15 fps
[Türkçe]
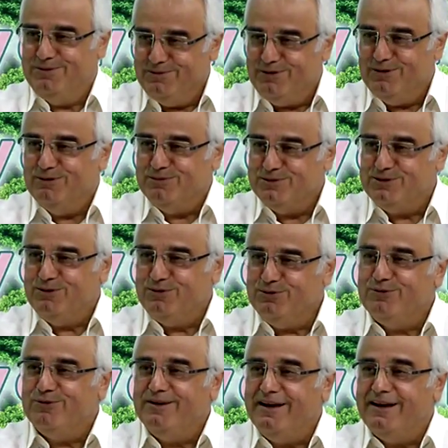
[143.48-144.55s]
bunu günümüzde
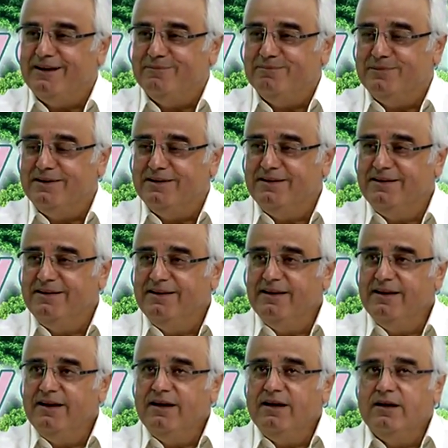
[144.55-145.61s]
uygulayalım mı?
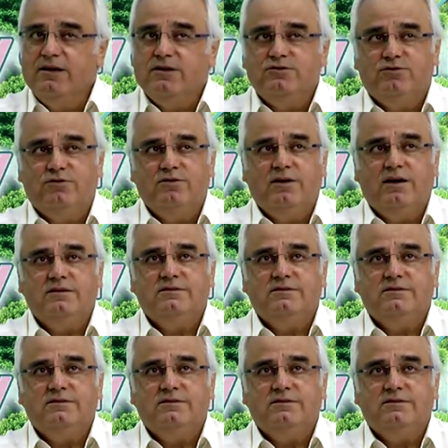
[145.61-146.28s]
Sonra